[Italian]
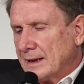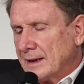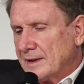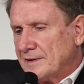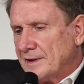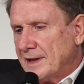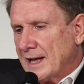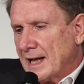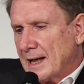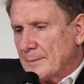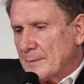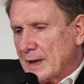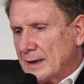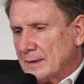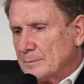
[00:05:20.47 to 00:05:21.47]
che si
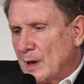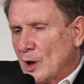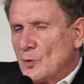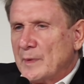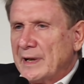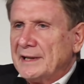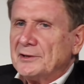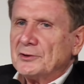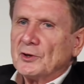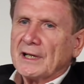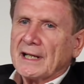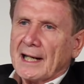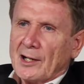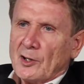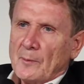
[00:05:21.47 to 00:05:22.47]
chiama Maometto e
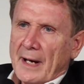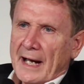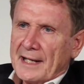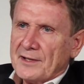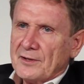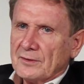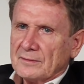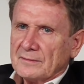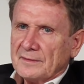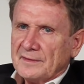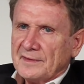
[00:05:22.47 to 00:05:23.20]
Carlo Magno.